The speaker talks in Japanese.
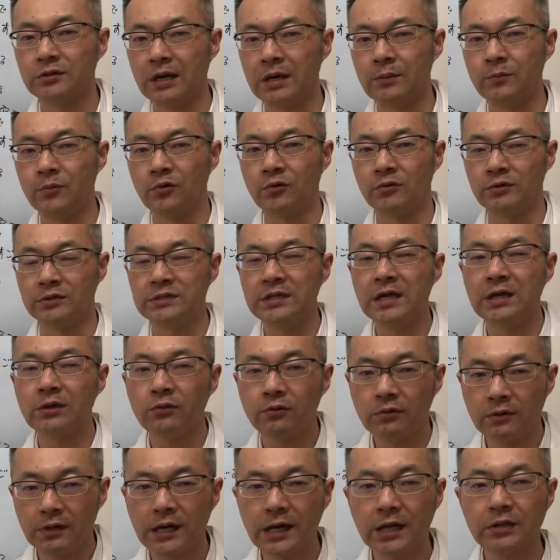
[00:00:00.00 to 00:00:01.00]
とはもう
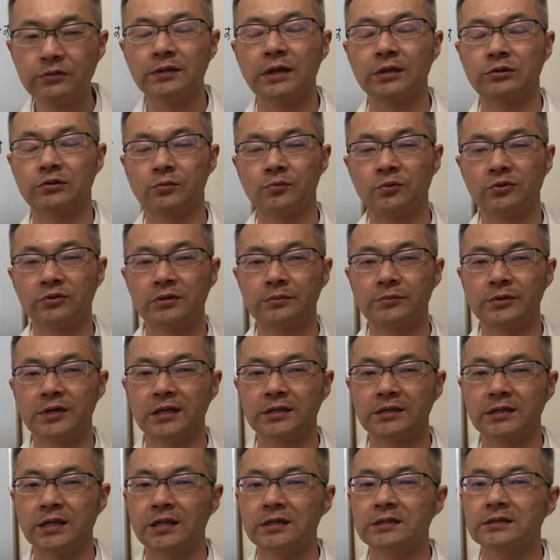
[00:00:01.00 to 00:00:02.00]
イエローカードやと思っても
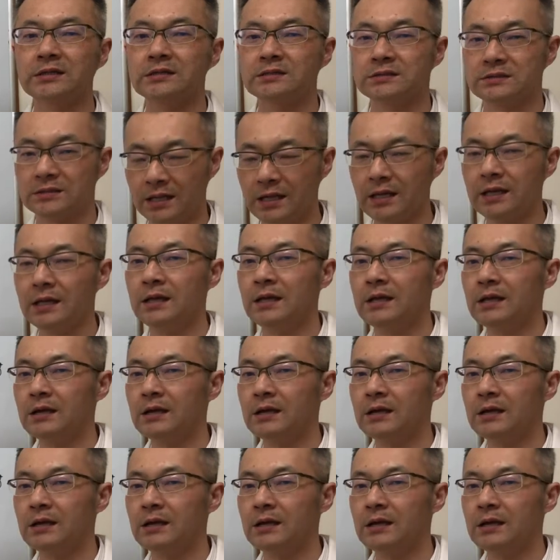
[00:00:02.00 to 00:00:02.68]
らったらいいんですね